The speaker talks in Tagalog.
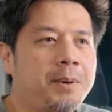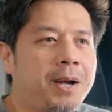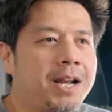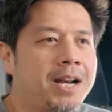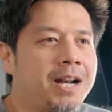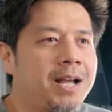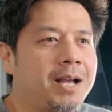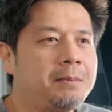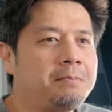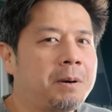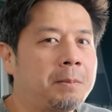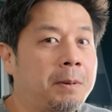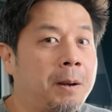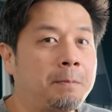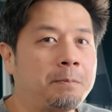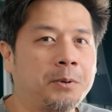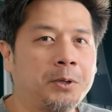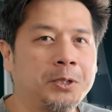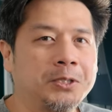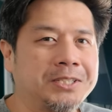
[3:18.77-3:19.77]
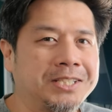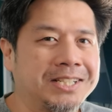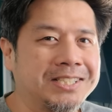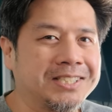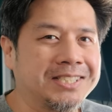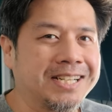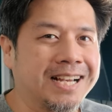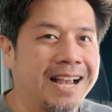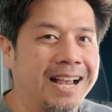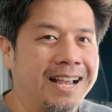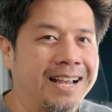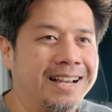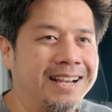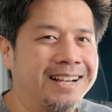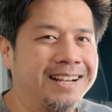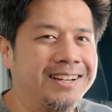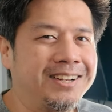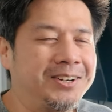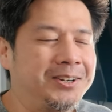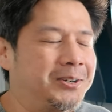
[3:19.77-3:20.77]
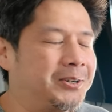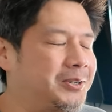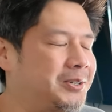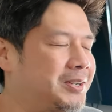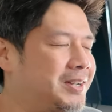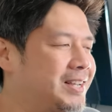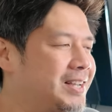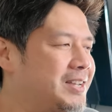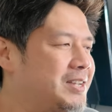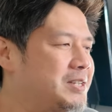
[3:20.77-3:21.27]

para mapapurchase ka, no?